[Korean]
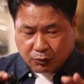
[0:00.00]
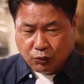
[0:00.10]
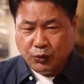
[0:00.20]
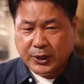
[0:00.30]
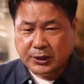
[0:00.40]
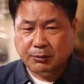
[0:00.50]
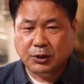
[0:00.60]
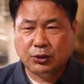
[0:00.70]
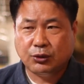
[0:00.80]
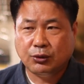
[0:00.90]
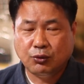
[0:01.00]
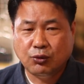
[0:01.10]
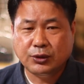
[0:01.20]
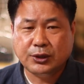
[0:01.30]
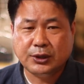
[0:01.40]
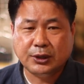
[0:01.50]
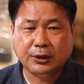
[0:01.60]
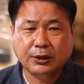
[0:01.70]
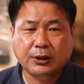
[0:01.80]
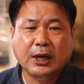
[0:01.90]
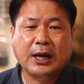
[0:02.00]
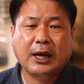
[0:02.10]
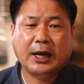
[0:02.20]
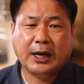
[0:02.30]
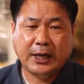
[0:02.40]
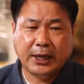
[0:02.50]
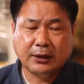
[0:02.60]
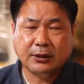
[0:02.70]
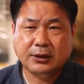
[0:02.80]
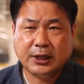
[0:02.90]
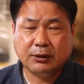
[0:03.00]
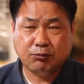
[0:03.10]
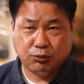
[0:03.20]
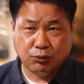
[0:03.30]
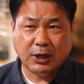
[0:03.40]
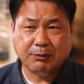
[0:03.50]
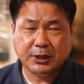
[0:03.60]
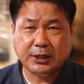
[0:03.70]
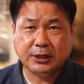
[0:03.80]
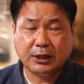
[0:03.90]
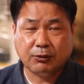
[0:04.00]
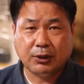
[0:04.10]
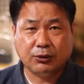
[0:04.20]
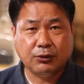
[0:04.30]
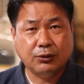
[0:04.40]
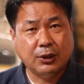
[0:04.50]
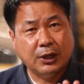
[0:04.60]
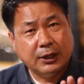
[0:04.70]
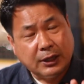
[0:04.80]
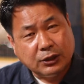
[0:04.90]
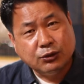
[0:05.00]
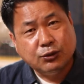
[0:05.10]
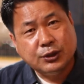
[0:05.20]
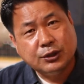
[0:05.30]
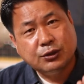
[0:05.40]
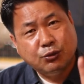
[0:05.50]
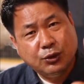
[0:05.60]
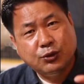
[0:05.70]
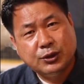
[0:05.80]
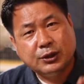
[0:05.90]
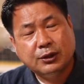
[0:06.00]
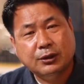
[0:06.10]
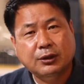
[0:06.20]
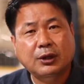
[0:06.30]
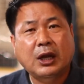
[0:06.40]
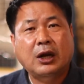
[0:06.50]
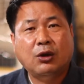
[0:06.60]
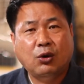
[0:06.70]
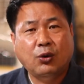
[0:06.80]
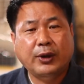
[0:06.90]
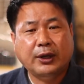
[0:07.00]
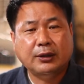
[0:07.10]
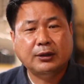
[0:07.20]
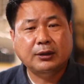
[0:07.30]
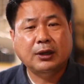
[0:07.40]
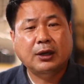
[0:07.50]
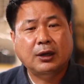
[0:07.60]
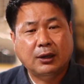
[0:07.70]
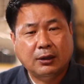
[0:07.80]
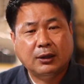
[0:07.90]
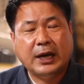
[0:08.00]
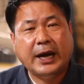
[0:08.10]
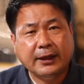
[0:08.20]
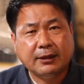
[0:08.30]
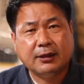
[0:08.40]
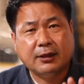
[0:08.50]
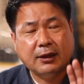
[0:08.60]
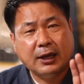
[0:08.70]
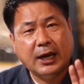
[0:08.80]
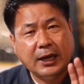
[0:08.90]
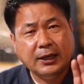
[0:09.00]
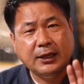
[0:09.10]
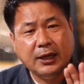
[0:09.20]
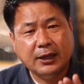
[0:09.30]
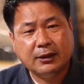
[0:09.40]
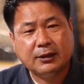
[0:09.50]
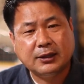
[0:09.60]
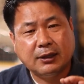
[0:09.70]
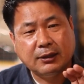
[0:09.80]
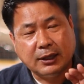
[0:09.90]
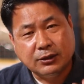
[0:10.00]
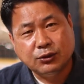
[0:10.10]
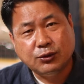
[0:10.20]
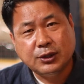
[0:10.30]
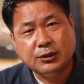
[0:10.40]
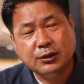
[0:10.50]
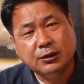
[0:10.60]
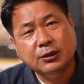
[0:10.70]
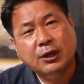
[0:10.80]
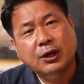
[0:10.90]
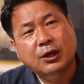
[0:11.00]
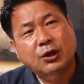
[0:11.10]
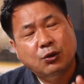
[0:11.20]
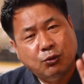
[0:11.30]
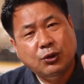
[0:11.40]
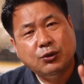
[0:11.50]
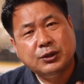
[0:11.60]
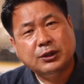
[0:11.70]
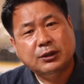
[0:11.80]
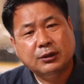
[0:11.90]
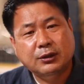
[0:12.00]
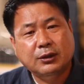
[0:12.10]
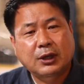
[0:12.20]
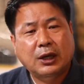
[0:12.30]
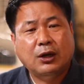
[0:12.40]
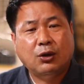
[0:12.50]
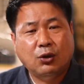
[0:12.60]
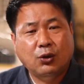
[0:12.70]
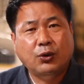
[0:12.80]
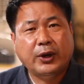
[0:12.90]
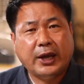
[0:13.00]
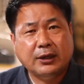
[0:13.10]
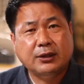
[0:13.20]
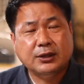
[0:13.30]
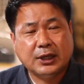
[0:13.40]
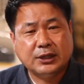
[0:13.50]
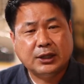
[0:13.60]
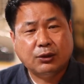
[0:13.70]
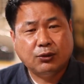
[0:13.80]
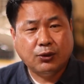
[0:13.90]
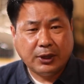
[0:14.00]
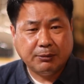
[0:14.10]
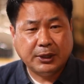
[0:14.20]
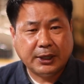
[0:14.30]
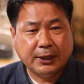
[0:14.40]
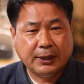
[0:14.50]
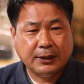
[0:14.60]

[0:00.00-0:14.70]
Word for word: 위에서 밑으로 눌러서 찍는 걸 하이 앵글 샷, 부감 샷이라고 하고 낮은 곳에서 위로 찍는 걸 로우 앵글, 핫, 하이 헷 자, 낮은 곳에서 위로 찍는 걸 로우 앵글 샷이라고 합니다.